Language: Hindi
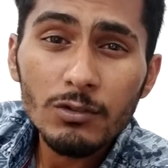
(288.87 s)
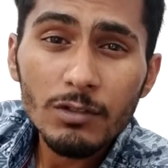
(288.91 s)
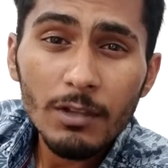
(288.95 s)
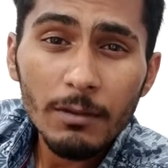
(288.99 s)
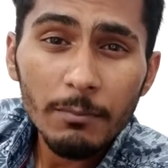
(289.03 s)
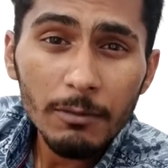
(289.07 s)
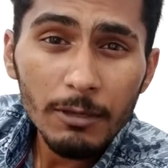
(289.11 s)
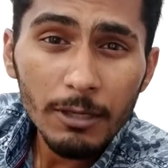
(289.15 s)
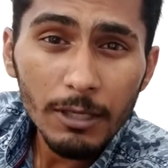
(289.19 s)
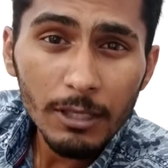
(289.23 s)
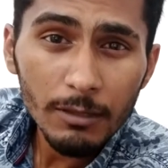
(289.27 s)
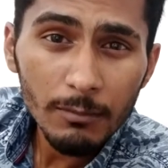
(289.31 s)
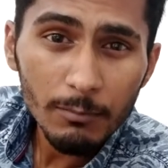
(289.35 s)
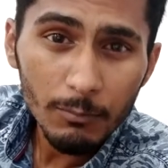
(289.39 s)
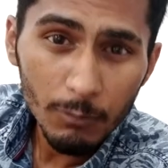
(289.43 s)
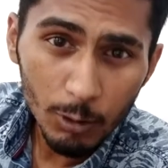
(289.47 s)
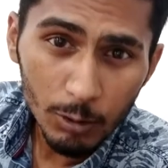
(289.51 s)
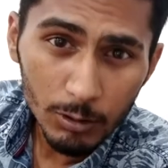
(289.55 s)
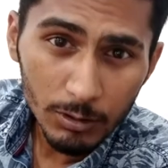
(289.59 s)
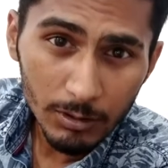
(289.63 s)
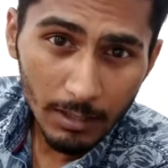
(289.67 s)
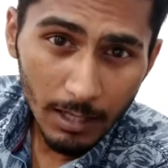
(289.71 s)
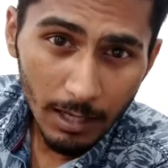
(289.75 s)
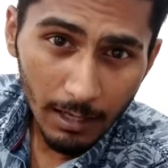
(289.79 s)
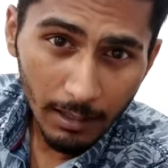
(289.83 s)
सबकी
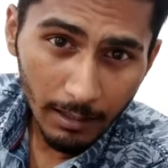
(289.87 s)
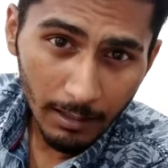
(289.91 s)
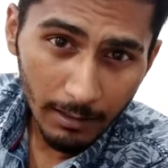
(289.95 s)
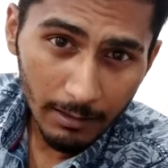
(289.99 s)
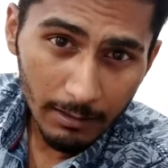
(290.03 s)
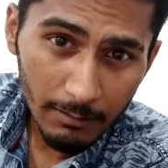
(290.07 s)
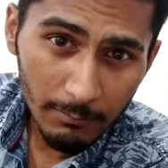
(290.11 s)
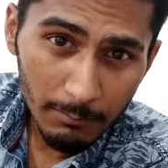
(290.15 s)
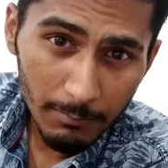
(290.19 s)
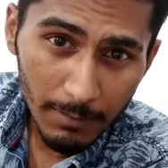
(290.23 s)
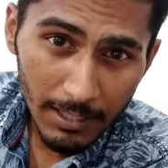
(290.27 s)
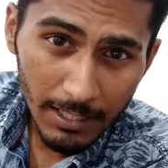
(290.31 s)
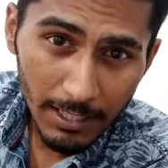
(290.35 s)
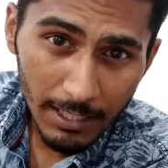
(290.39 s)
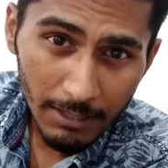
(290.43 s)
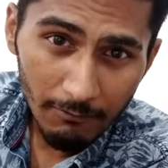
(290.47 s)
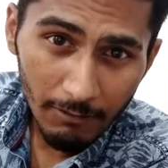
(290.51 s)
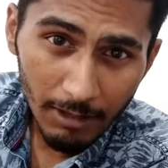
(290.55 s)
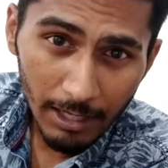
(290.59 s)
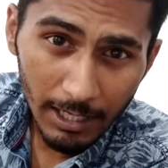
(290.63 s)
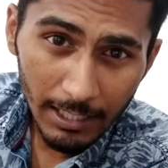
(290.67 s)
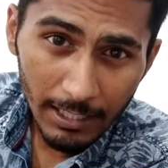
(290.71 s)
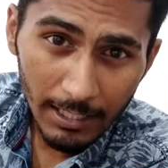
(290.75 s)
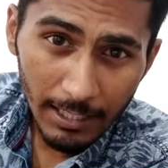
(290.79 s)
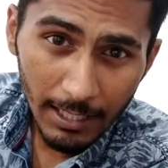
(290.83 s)
मौत का कारण बनने
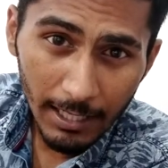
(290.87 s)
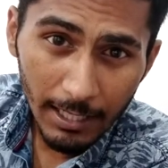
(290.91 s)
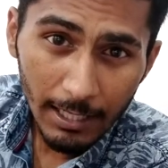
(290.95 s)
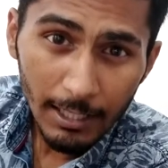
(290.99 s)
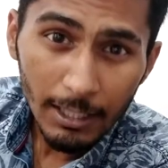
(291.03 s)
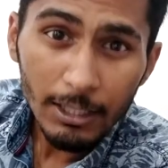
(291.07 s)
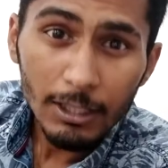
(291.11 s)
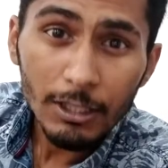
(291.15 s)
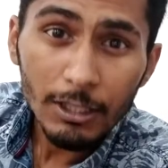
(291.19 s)
वाले हैं